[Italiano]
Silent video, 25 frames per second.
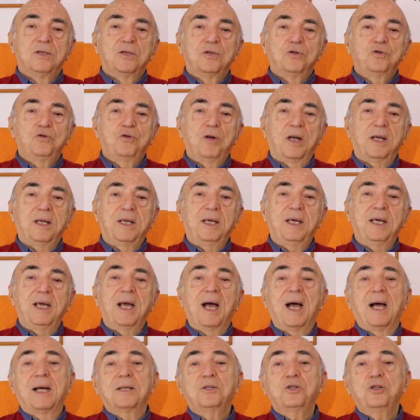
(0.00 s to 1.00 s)
Cioè chi
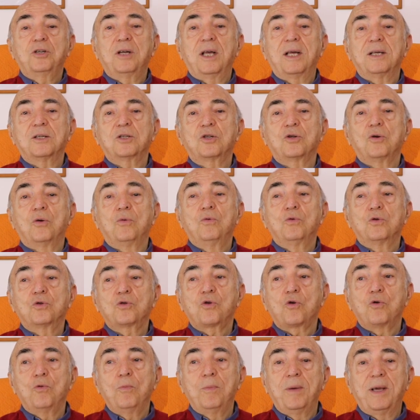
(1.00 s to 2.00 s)
ha accesso a uno
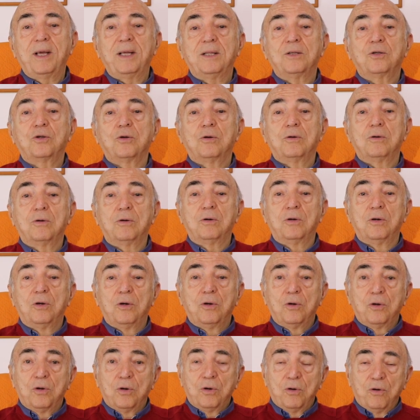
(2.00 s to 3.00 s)
strumento
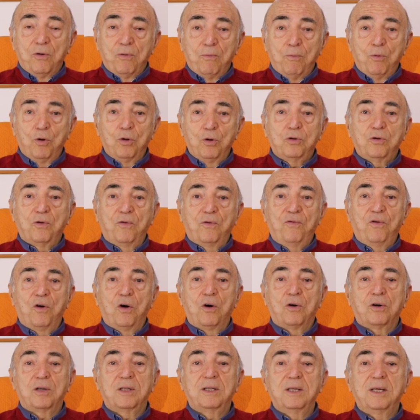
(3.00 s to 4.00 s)
molto
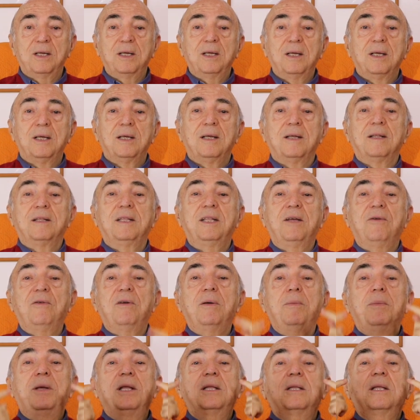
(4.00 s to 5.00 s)
forte
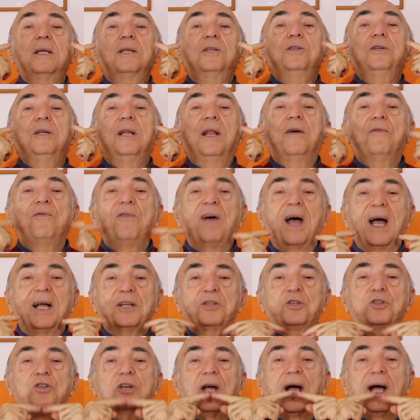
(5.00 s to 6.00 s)
deve metterci la
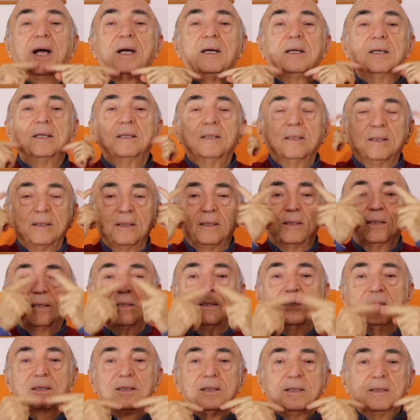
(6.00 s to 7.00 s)
faccia,
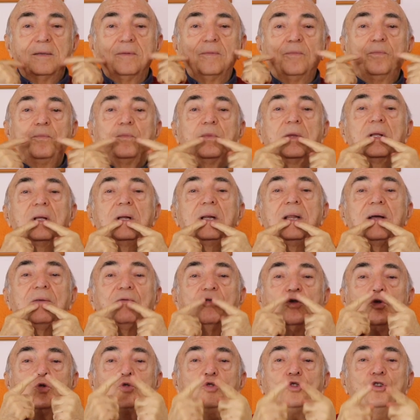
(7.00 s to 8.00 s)
la
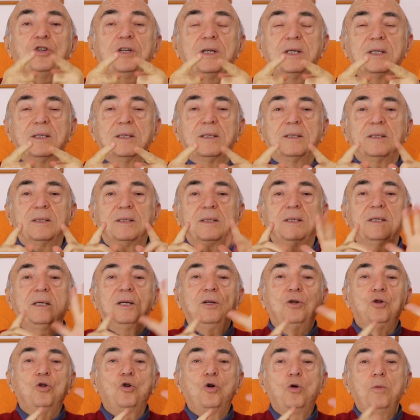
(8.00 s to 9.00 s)
voce,
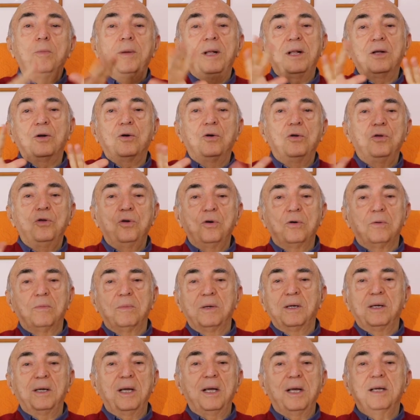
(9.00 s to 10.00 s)
il nome e il
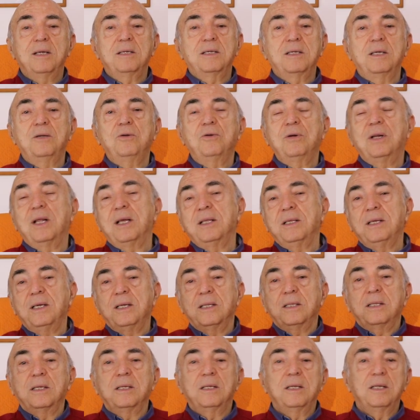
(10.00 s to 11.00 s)
cognome. E se non ha
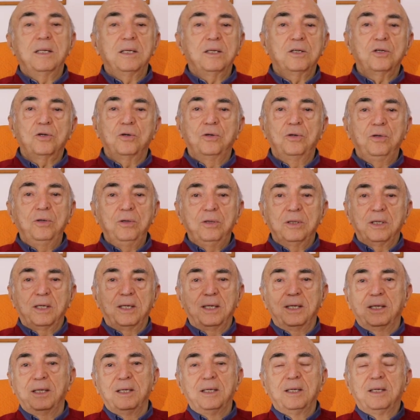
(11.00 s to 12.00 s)
niente da
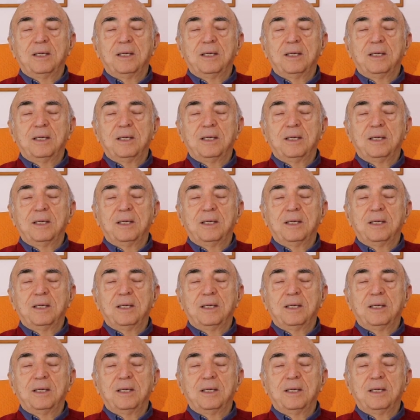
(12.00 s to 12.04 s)
nascondere,